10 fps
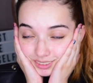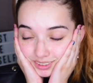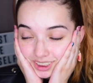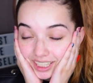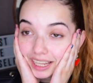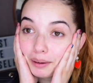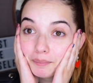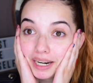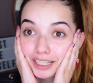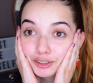Si
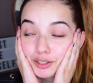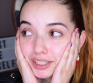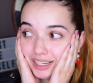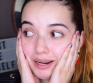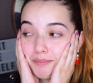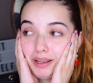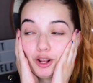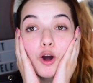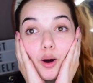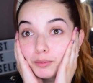quieren ver esto y si quieren
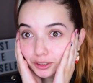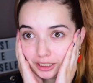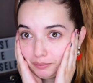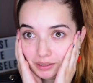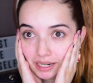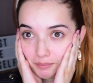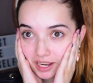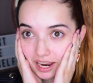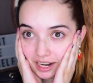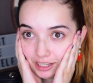ver cómo termina
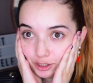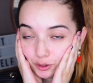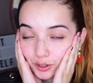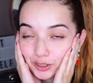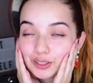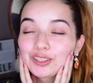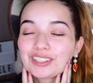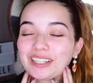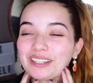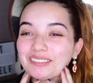mi cara y todo esto,
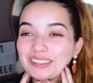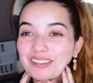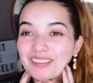sigan viendo el